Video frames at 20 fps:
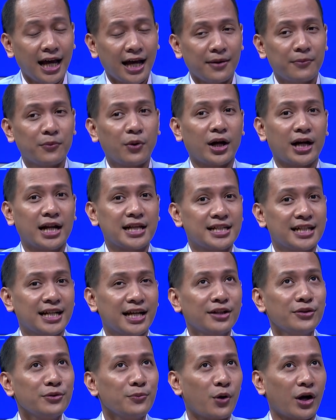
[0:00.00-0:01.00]
Bukan nasi
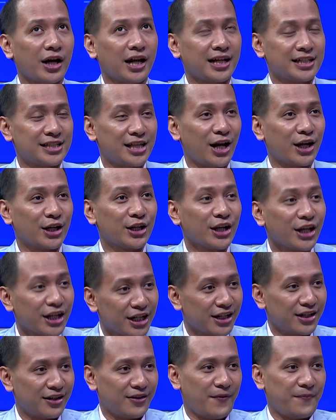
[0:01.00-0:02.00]
dingin tuh bukan nasi yang
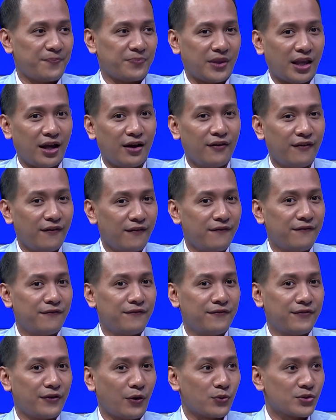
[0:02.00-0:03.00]
dingin uh,
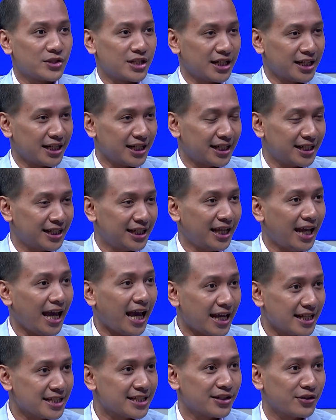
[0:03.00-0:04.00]
frozen di
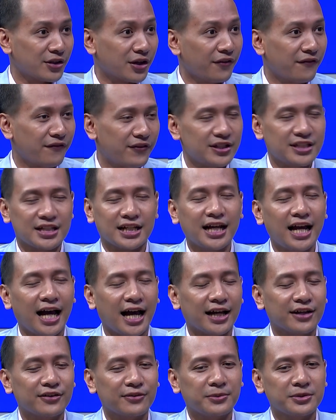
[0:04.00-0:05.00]
es gitu nge-freeze
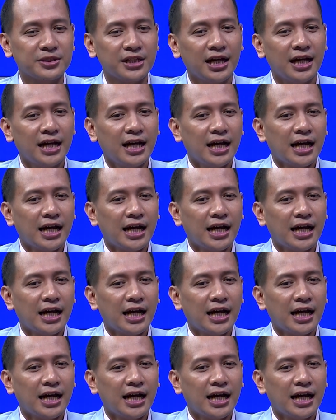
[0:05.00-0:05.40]
enggak gitu maksudnya